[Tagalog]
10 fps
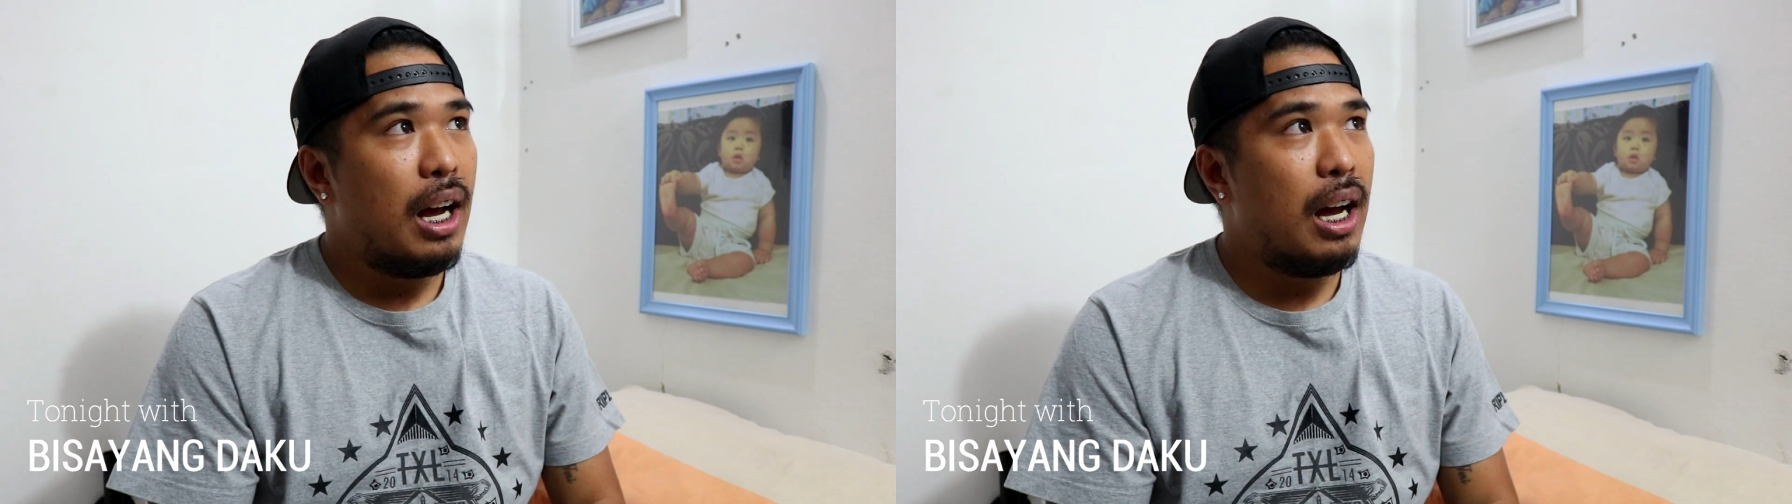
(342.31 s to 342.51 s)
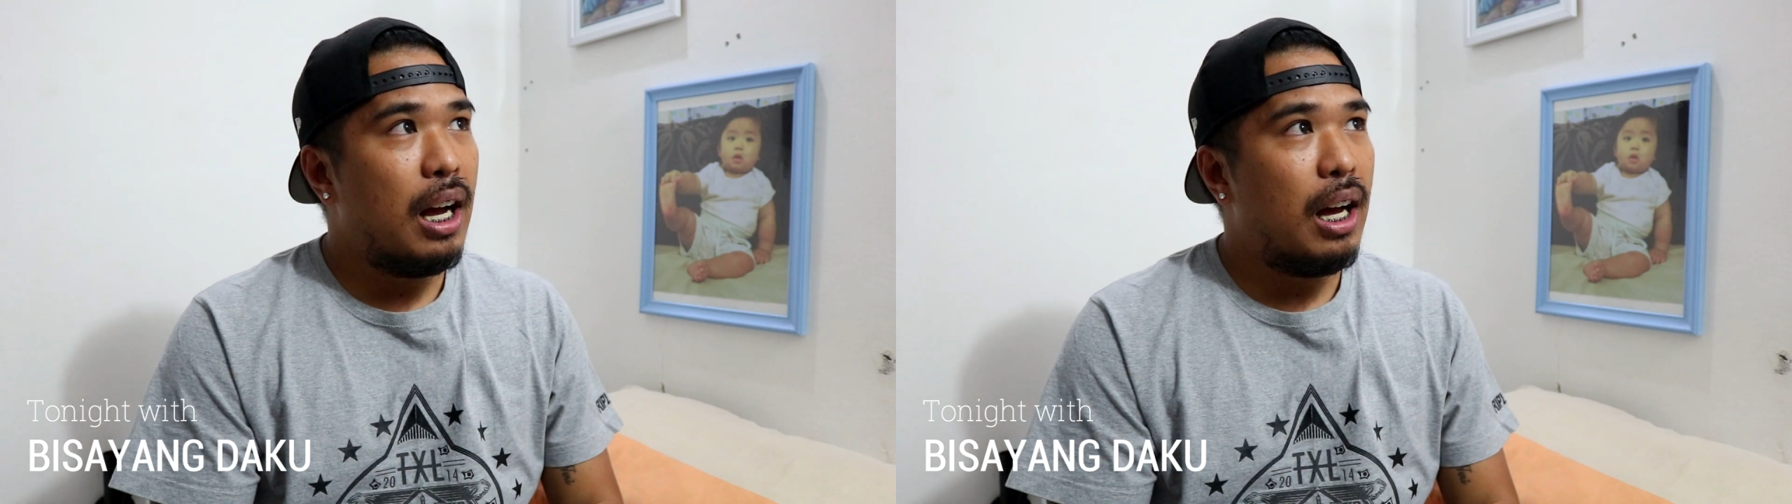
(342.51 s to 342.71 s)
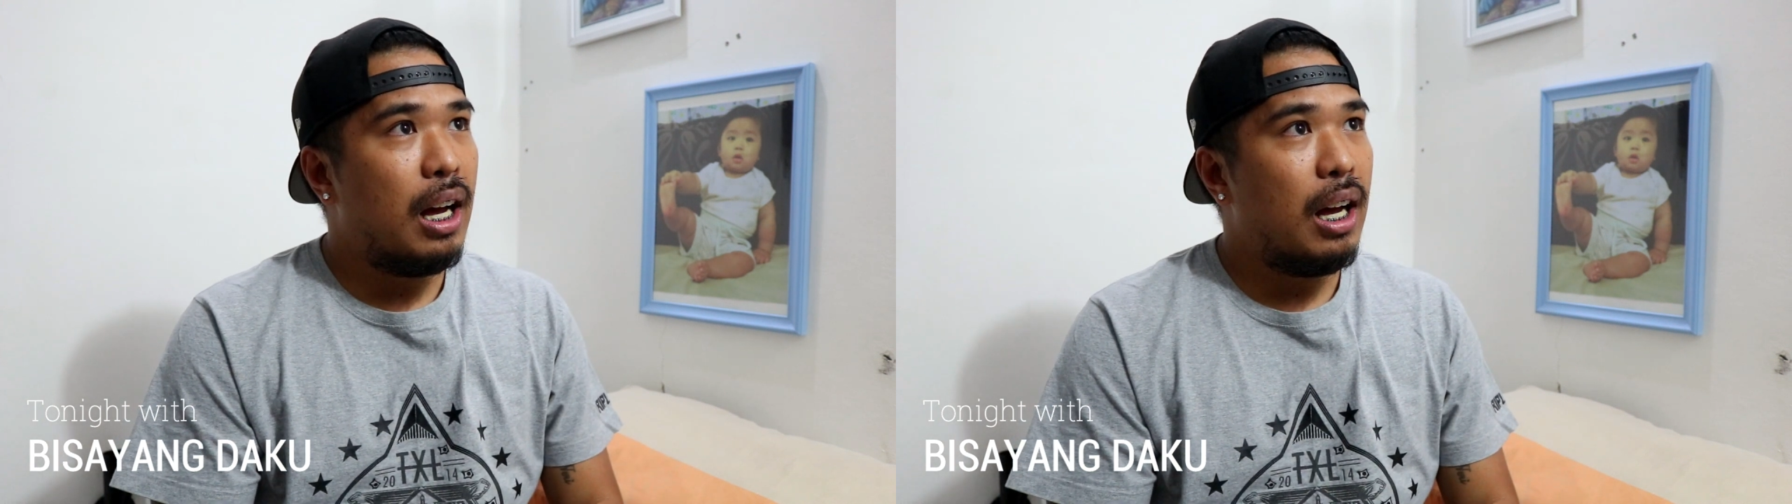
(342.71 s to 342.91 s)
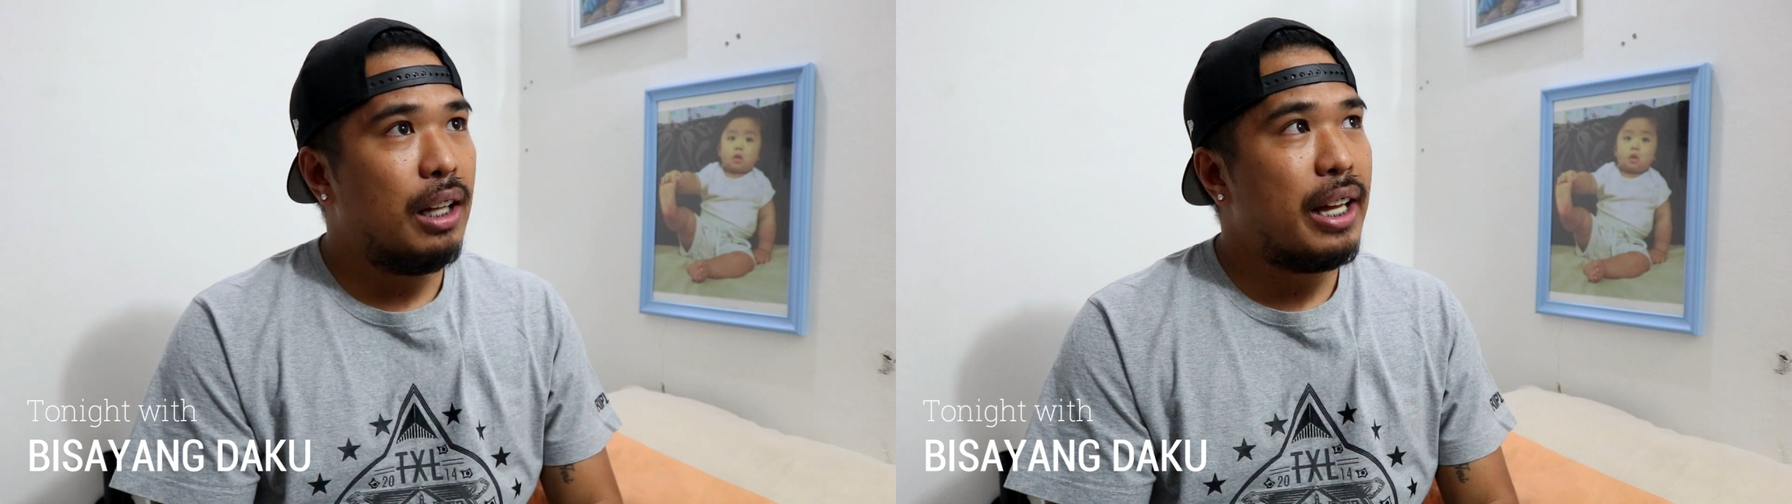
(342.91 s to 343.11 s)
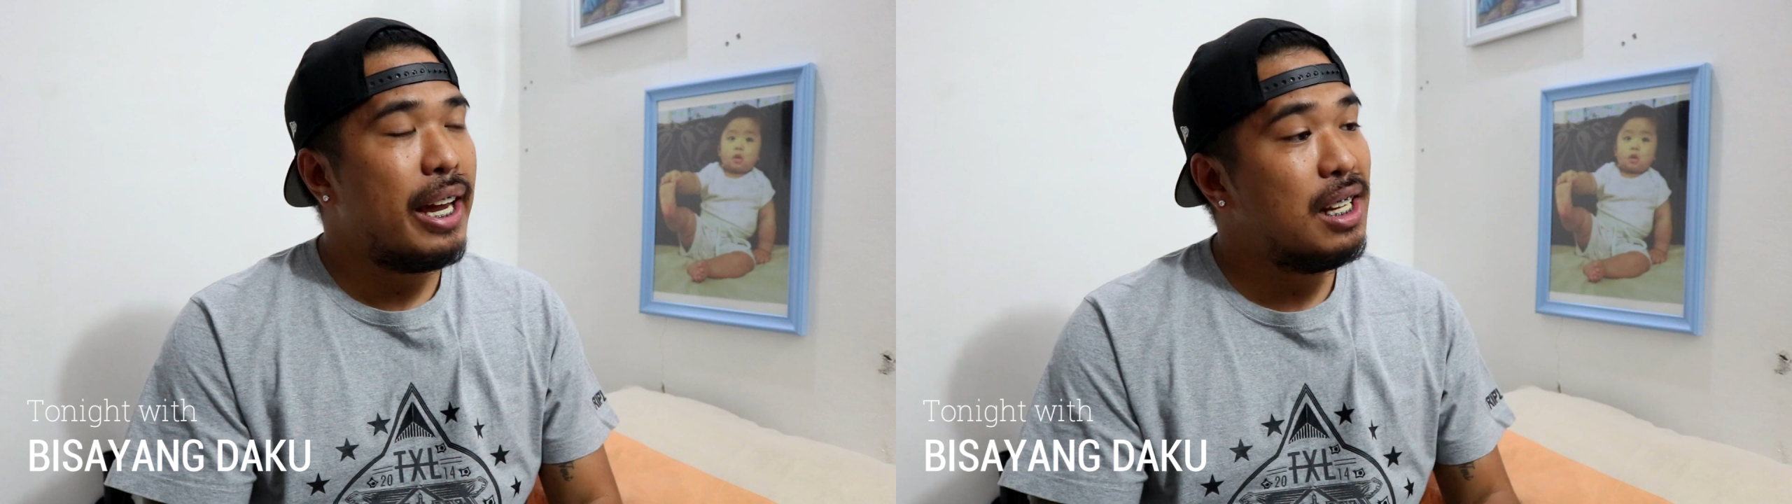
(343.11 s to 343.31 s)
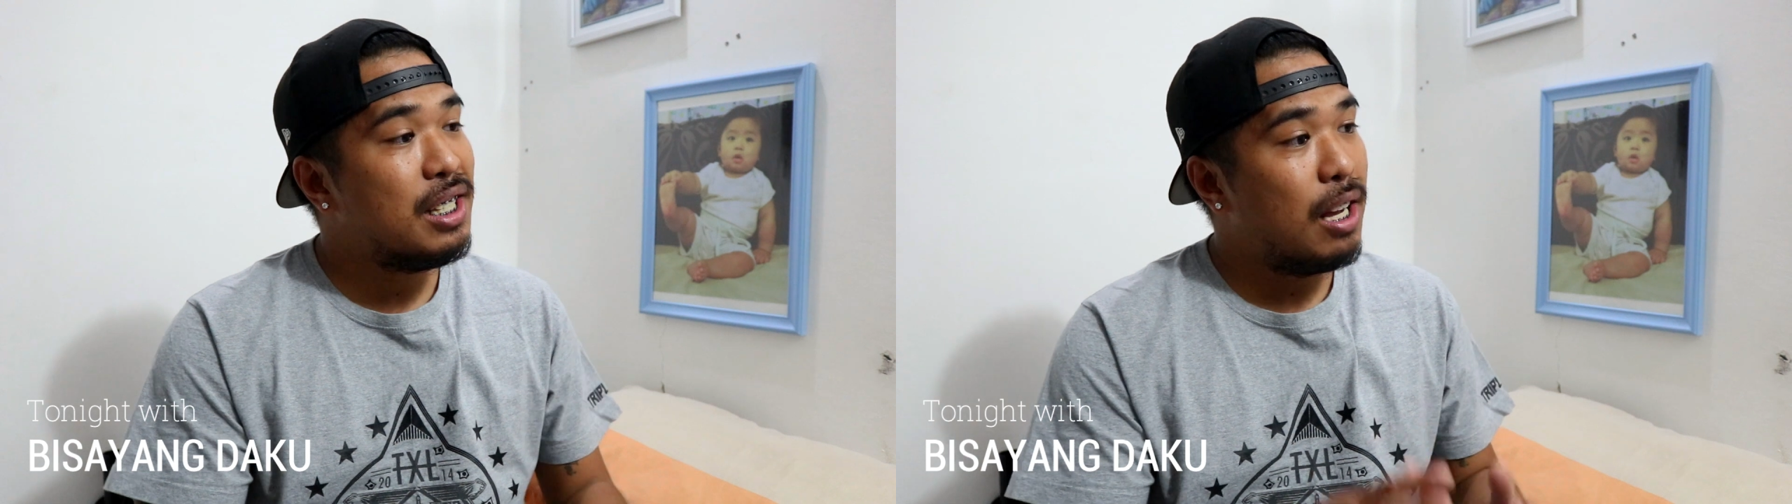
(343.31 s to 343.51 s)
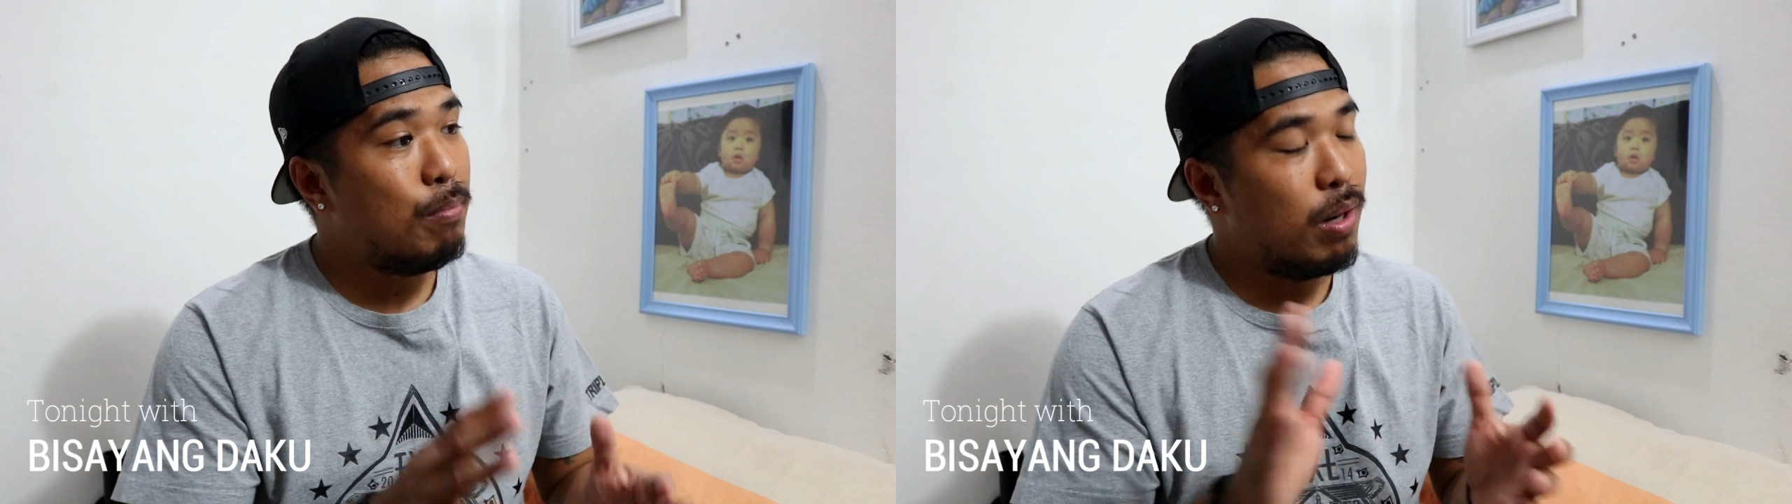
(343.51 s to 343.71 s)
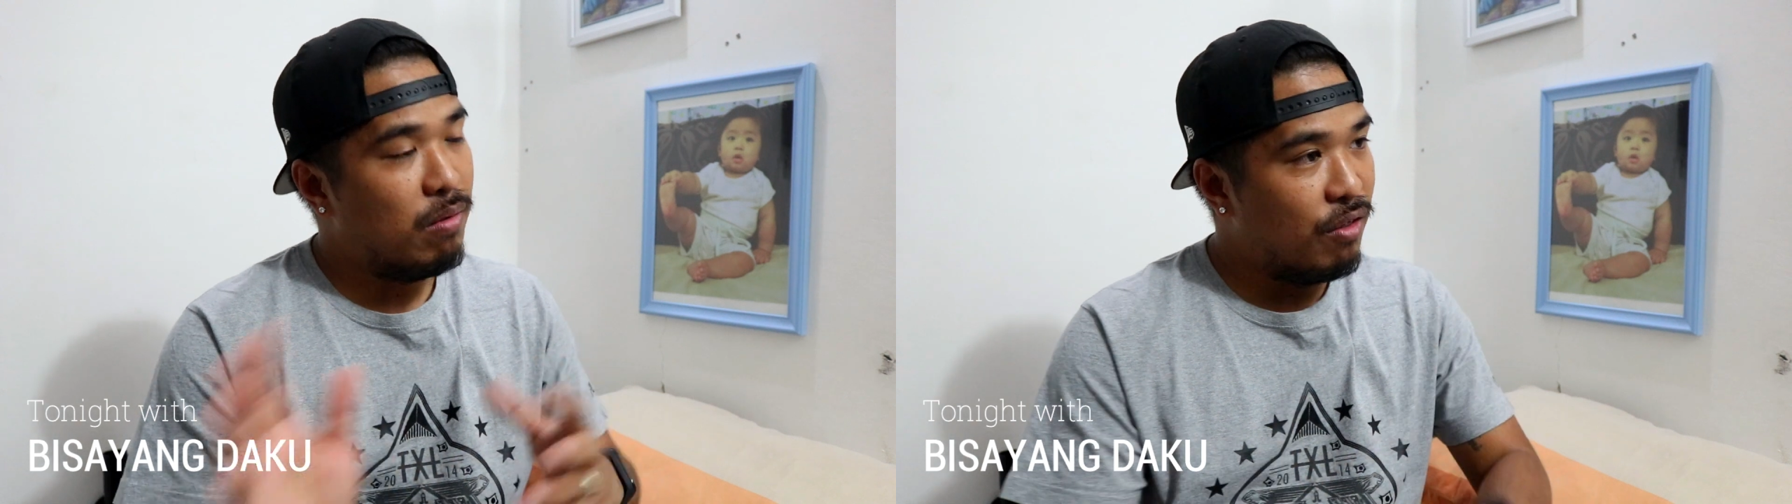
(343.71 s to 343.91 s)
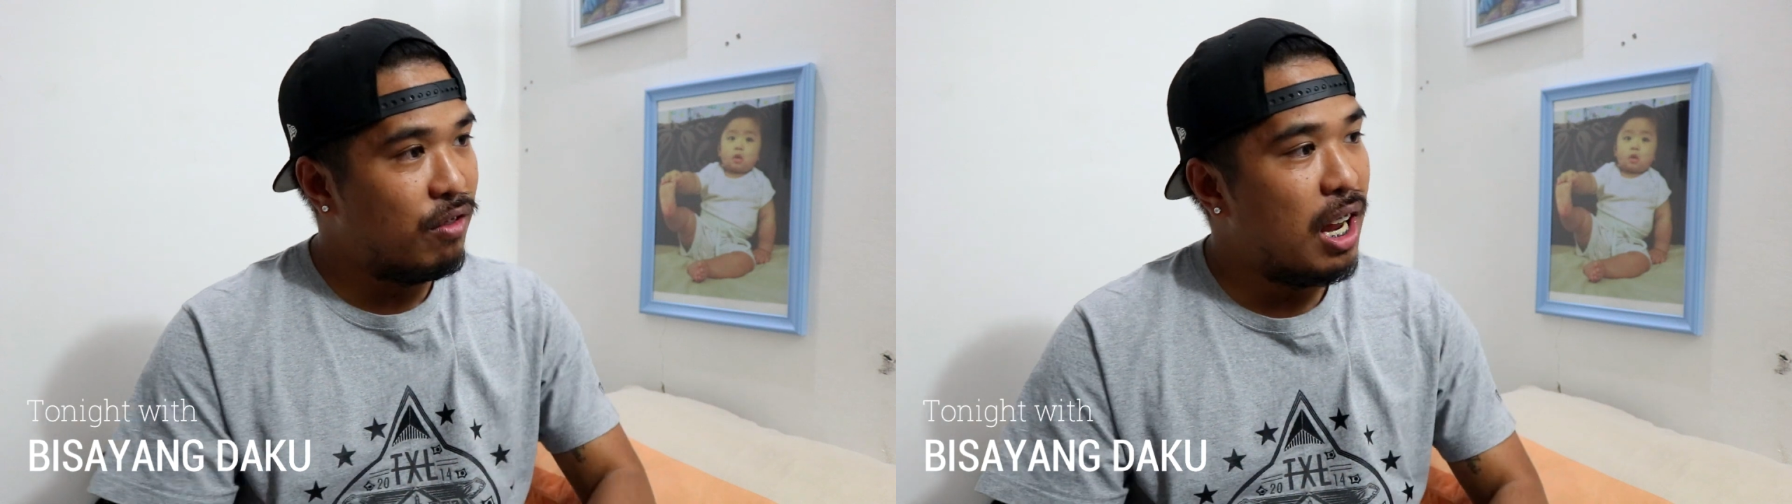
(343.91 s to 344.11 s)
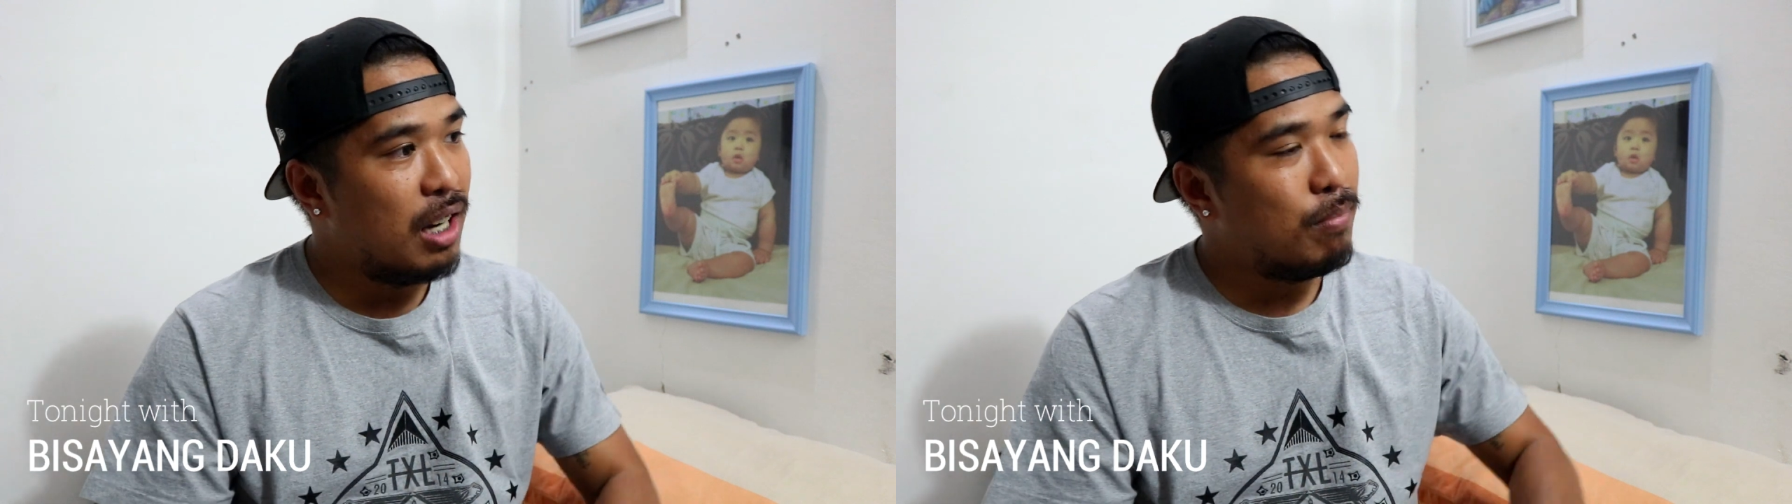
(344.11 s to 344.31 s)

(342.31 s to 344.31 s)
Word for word: uh, dahil sa pagva-vlog,